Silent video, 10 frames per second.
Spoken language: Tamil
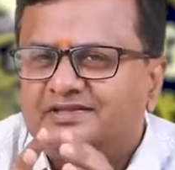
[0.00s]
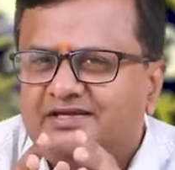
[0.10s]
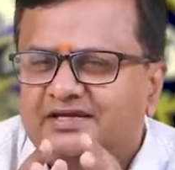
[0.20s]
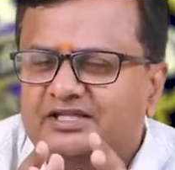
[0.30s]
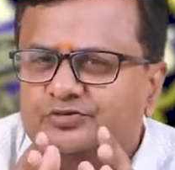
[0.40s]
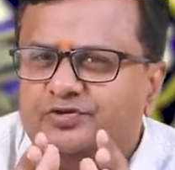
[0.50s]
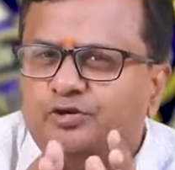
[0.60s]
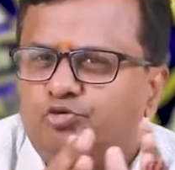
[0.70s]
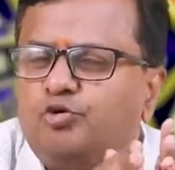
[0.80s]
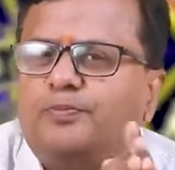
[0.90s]
பாத்தீங்கன்னா இது
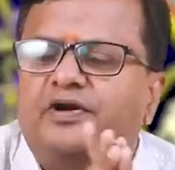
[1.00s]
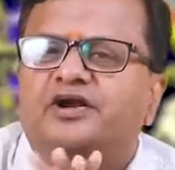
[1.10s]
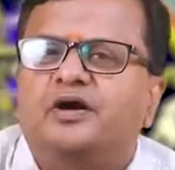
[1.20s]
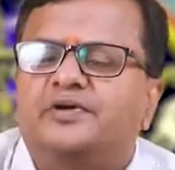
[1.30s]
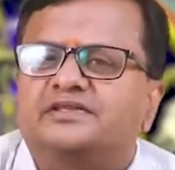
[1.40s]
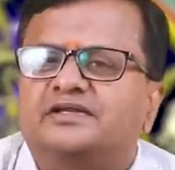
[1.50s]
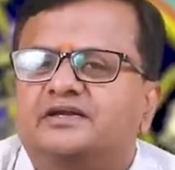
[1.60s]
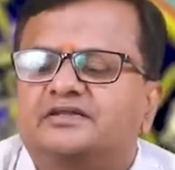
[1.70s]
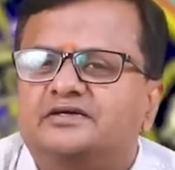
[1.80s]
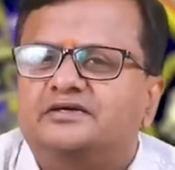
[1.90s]
வரைக்கும் குரு பன்னெண்டாம் இடத்துல
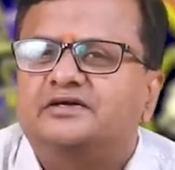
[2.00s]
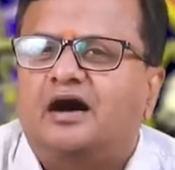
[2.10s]
இருந்து